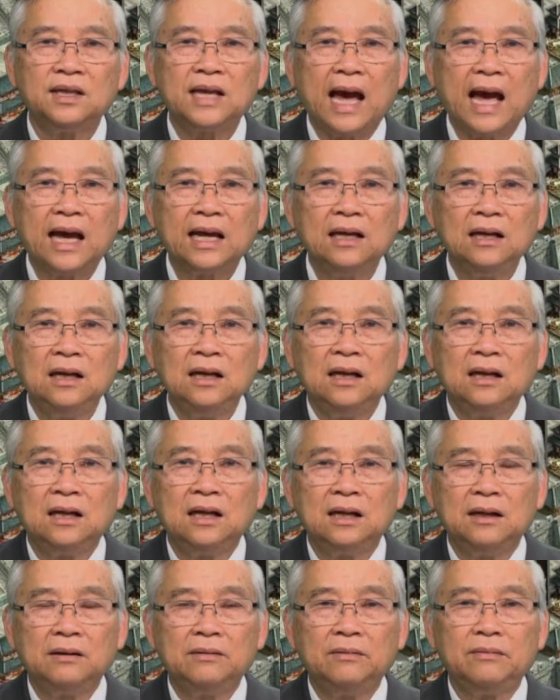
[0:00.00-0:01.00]
chạy
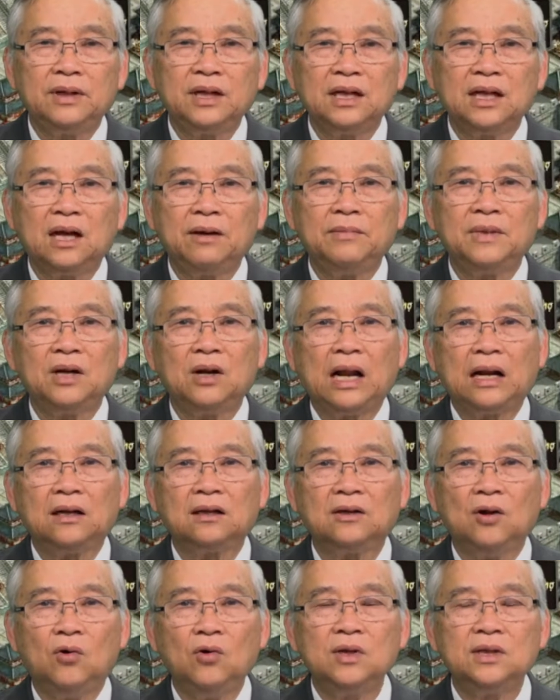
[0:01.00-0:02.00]
thì bây giờ
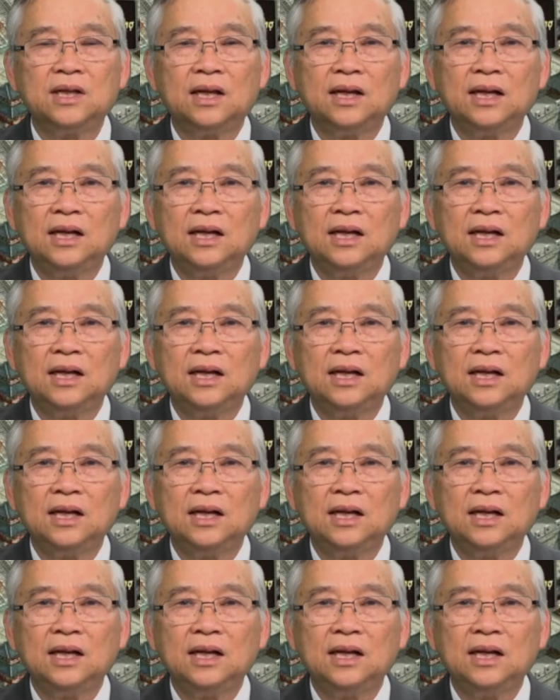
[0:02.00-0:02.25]
mình đuổi người ta